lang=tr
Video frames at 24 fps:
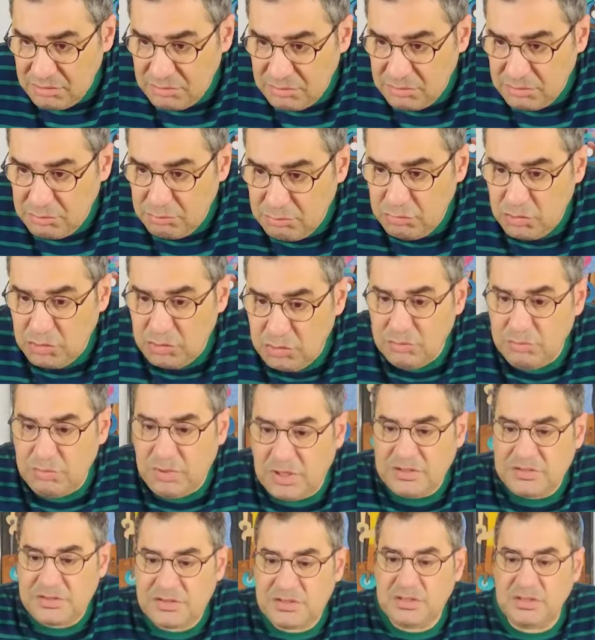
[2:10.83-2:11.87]
bu
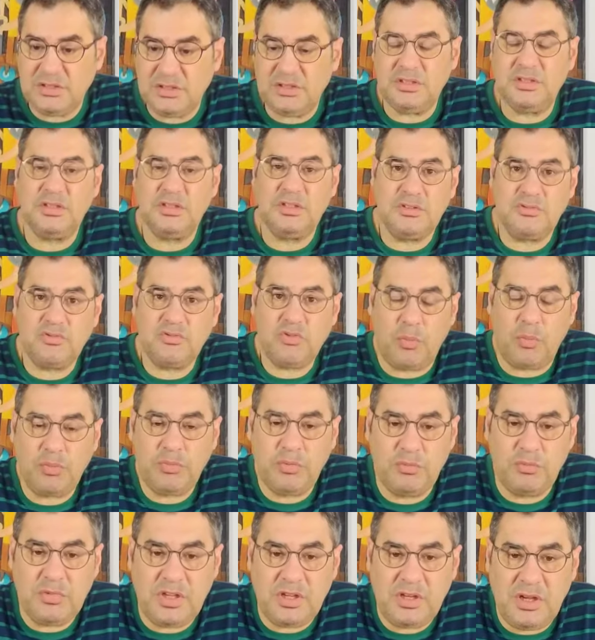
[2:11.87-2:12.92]
baskı e,
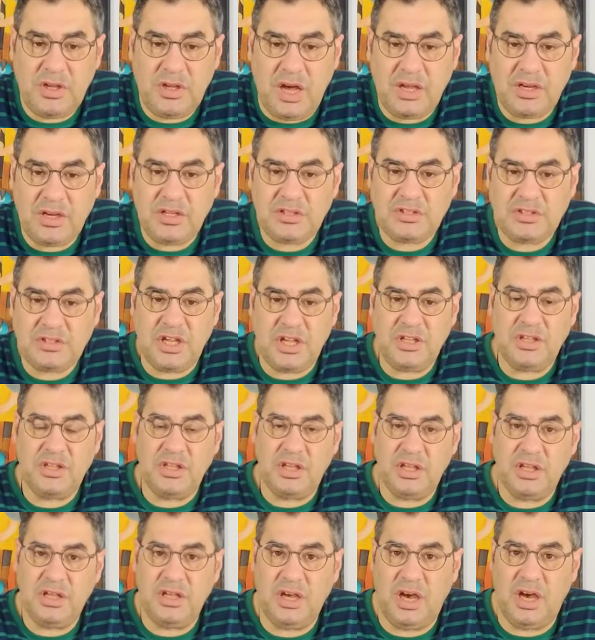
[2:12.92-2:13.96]
toplumları ayrı şey,
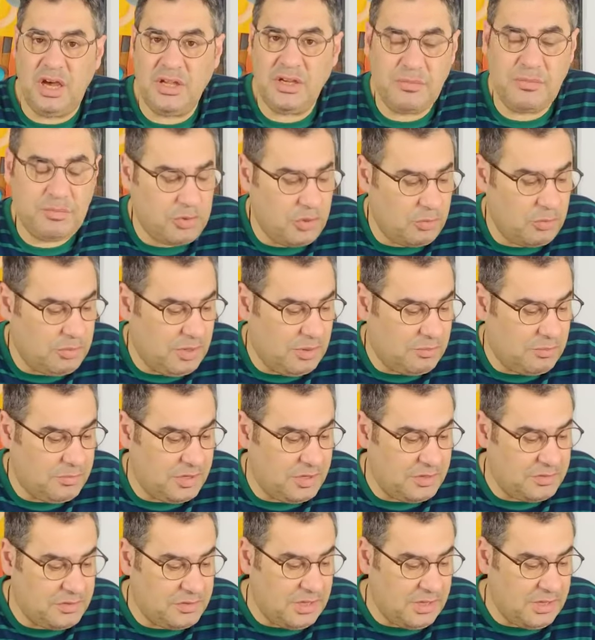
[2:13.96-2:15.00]
e, ayrı
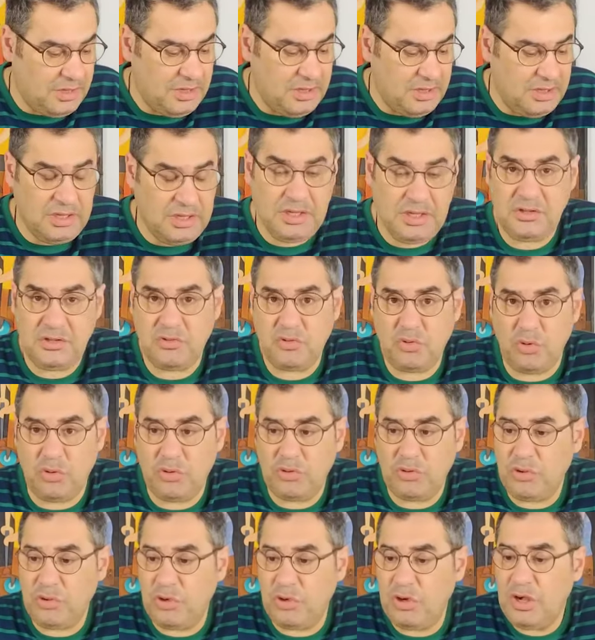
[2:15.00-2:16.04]
problemleri de e,
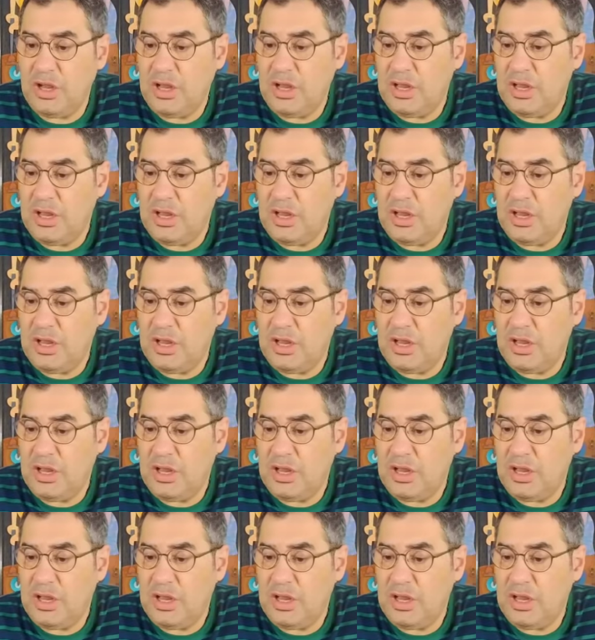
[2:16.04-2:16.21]
doğuruyor.